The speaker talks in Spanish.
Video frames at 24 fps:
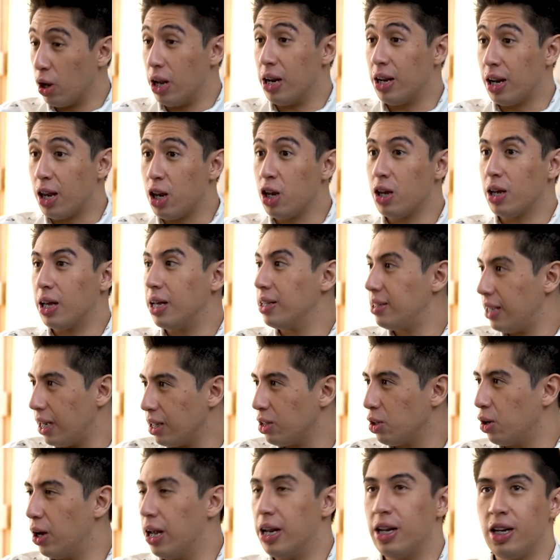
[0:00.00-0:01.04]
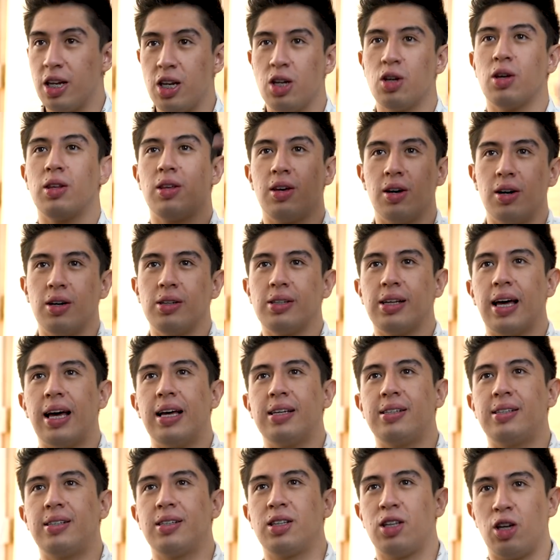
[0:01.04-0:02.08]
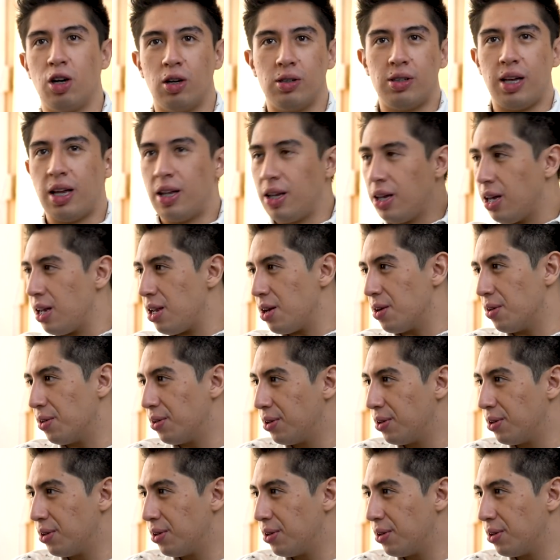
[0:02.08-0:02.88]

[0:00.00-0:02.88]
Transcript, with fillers: el, exacto, el niño Dios es Dios del niño.